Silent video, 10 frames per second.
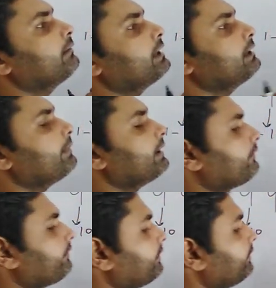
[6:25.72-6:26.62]
है हमारे
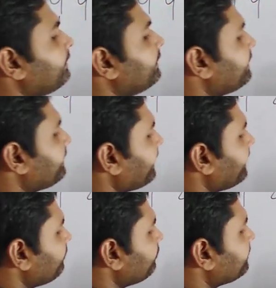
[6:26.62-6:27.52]
पास
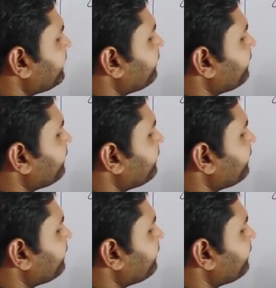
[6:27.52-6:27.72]
टेन होता